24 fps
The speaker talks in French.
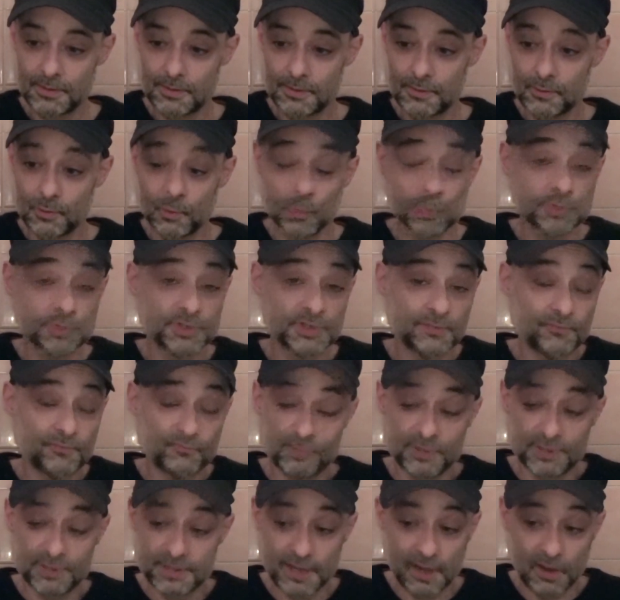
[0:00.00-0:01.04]
on
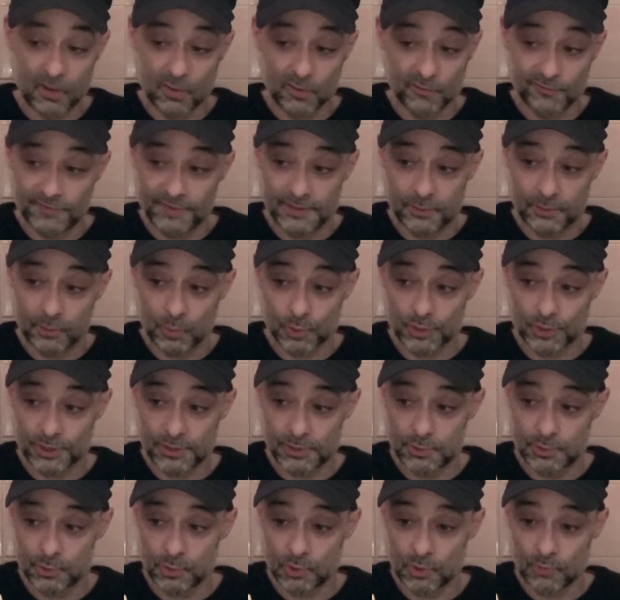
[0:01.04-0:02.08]
s'épuisa en vaines
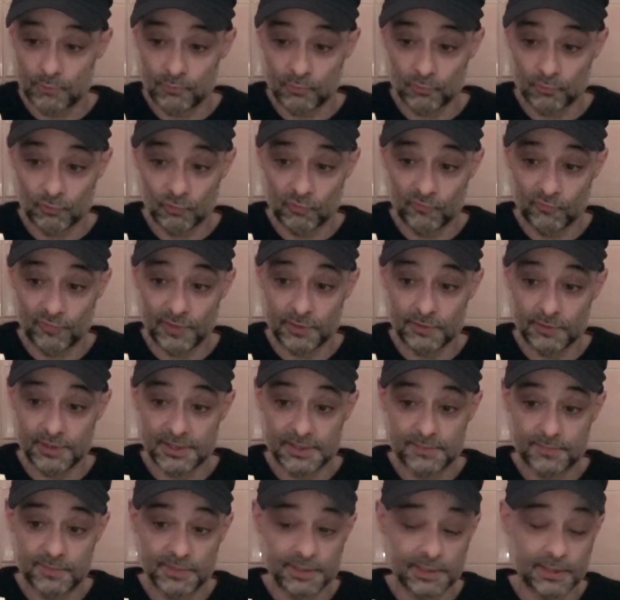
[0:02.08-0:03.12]
conjectures pour trouver une
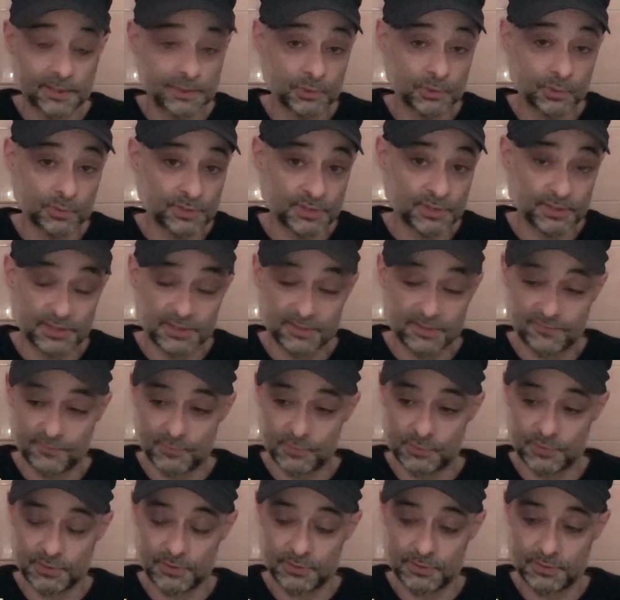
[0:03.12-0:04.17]
explication
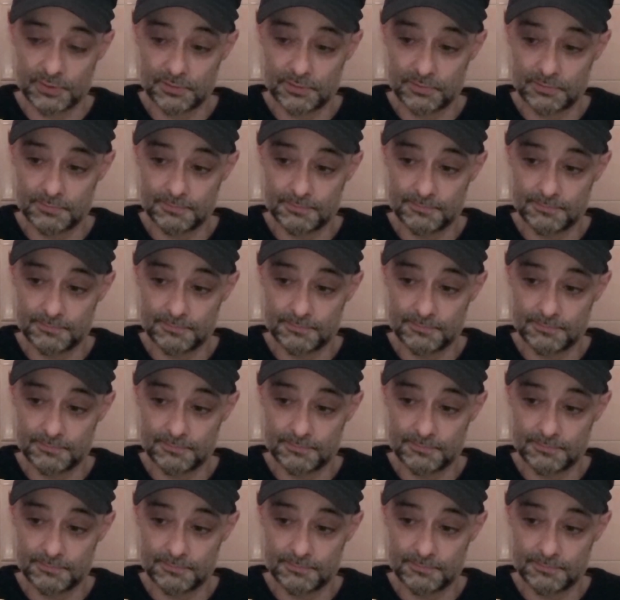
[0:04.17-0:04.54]
satisfaisante.